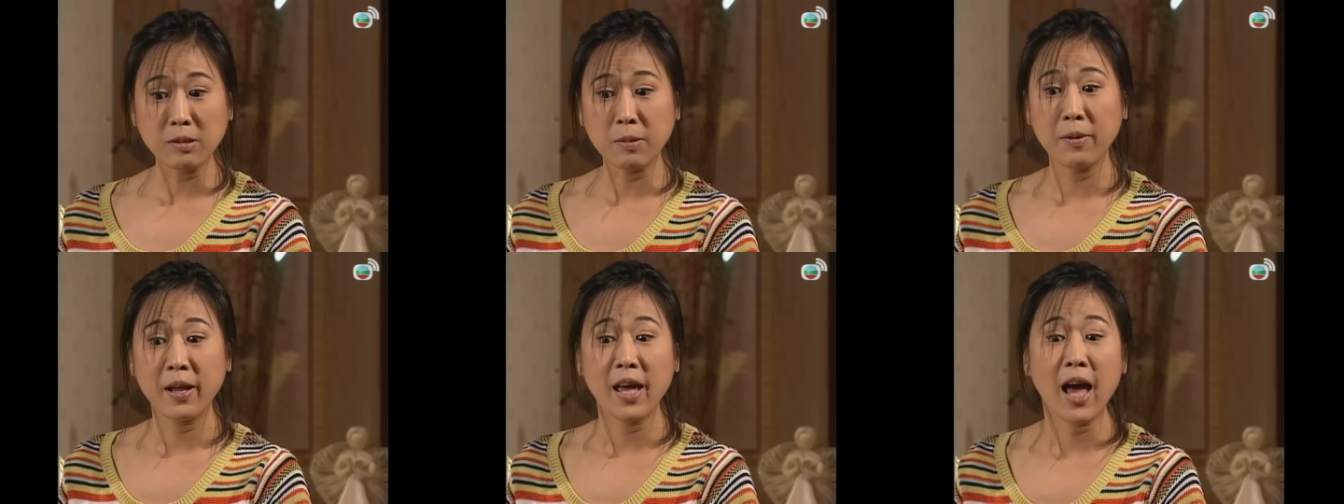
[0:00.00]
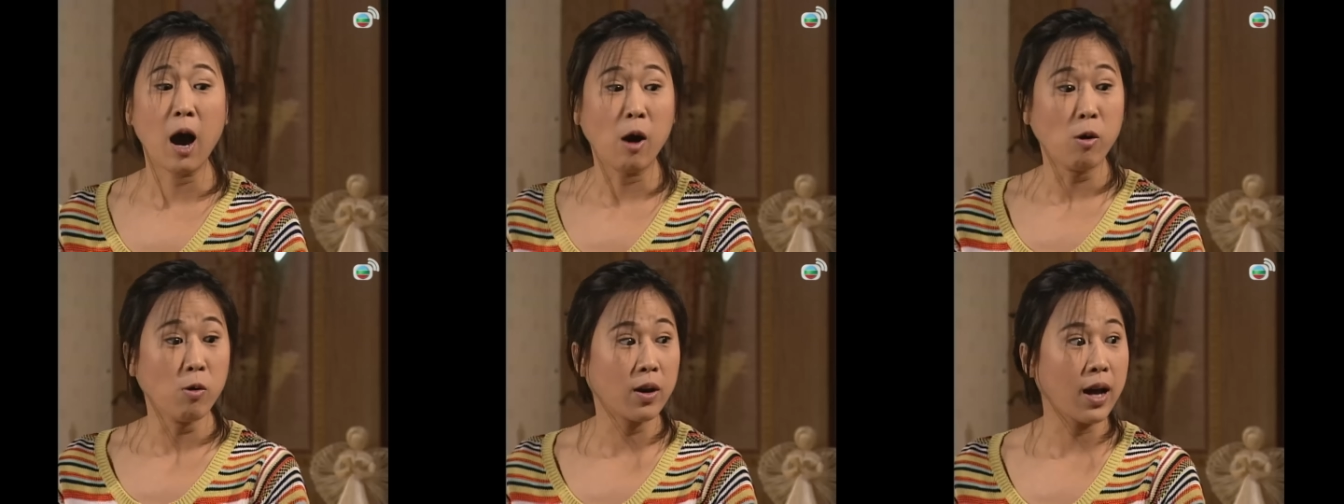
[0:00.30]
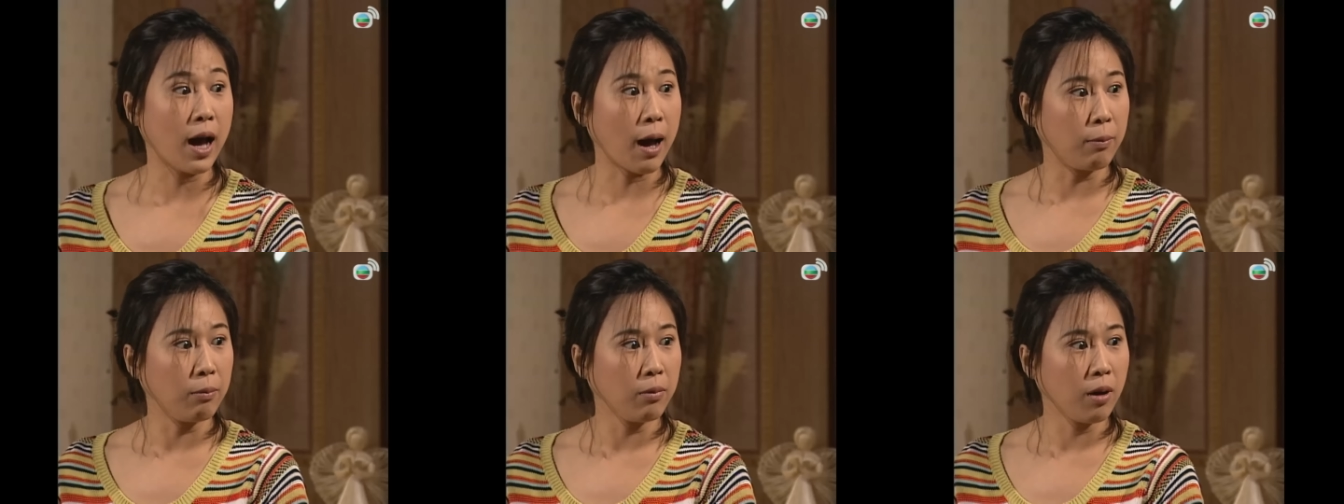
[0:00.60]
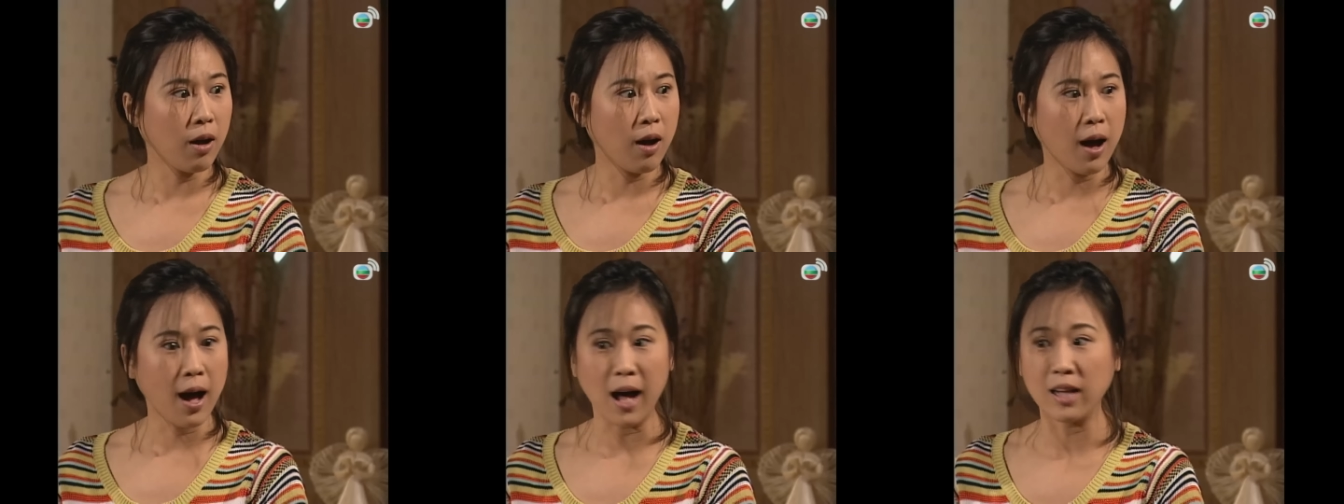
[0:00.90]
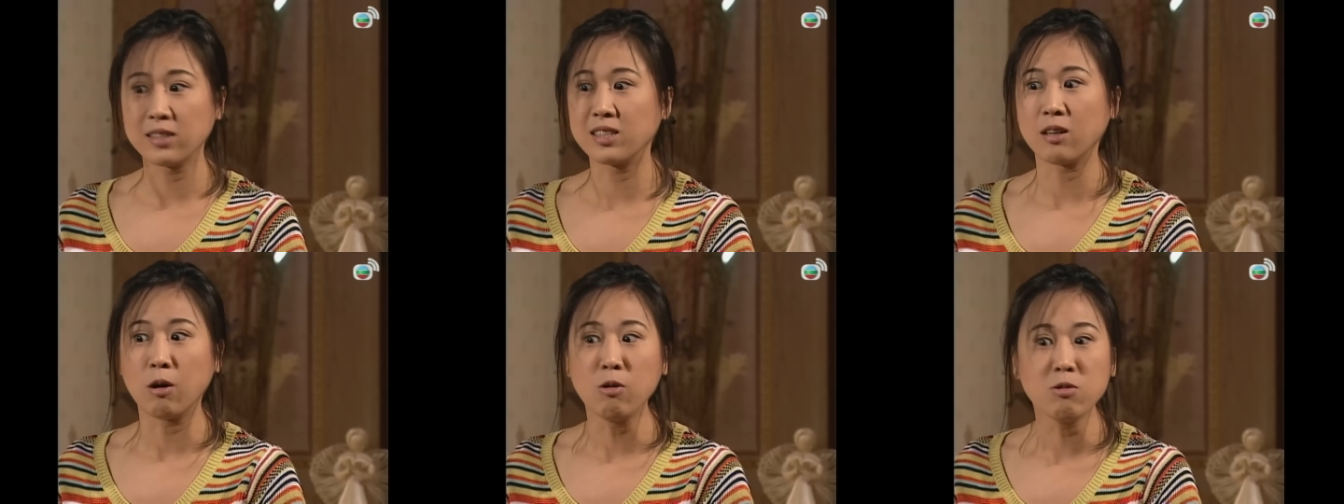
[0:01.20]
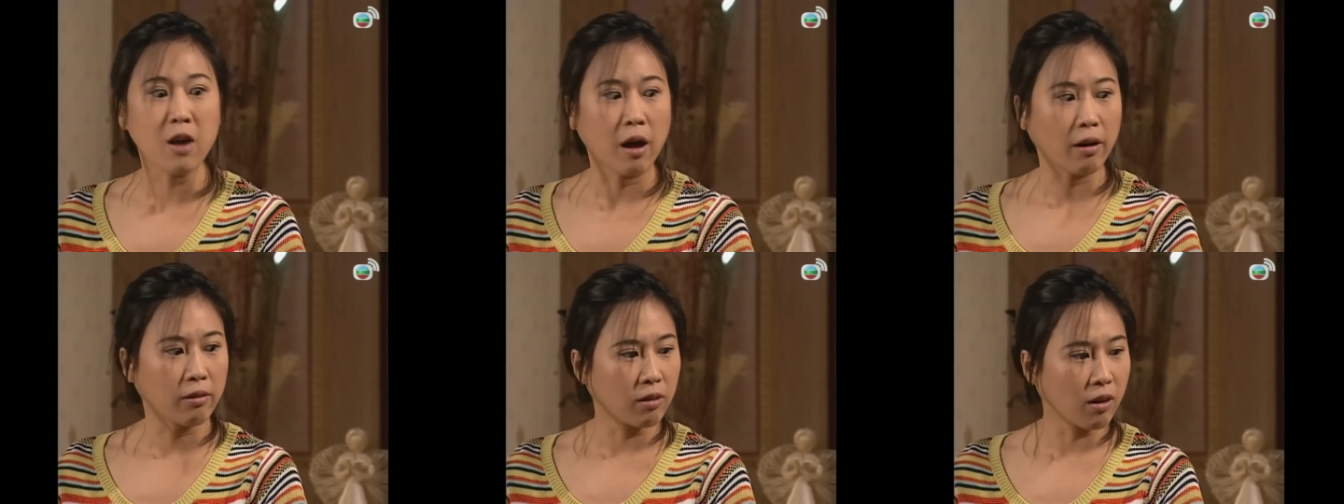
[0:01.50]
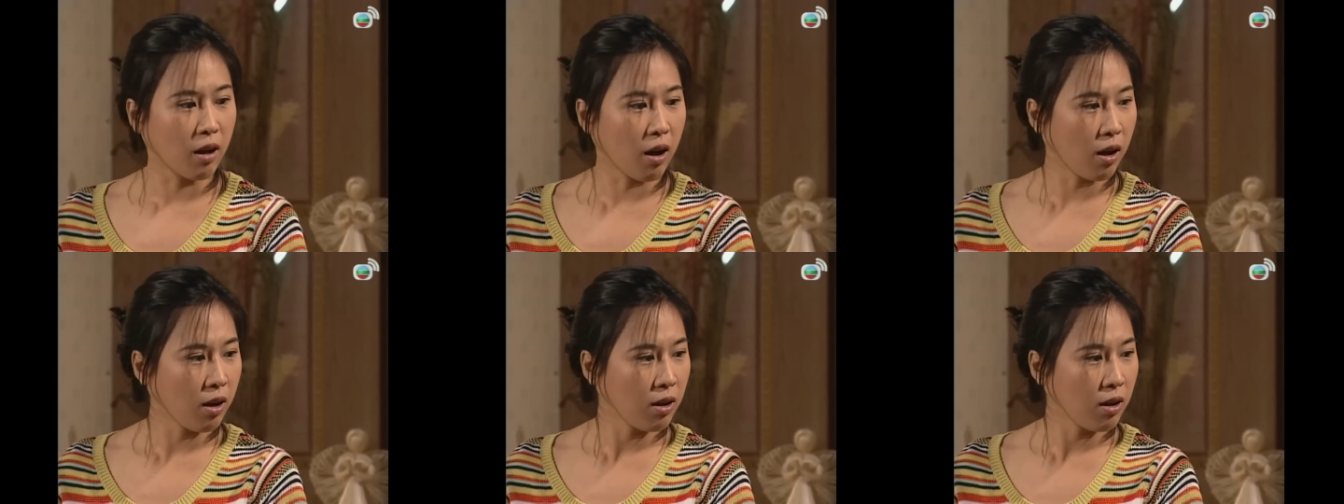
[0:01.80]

Sợ là chị gấp quá Làm cho người ta phải